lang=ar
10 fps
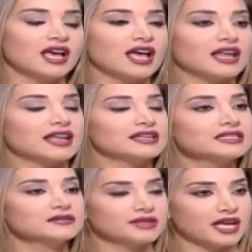هلا
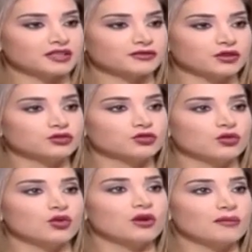لازم نعرف
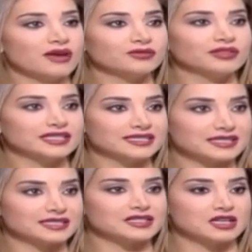انه ما في
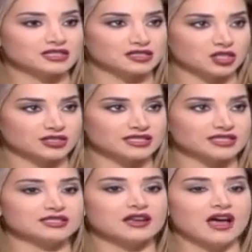كثير
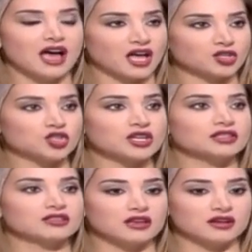ستاديز عن
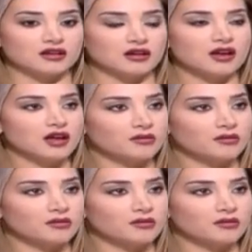جد آه،